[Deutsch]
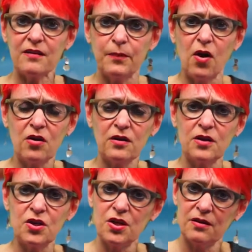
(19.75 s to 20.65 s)

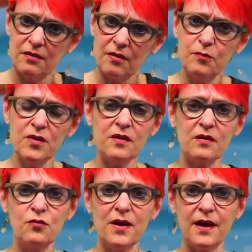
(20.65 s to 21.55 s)
praktisch, das muss ich
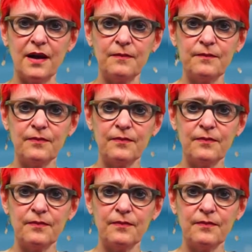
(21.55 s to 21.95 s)
zugeben.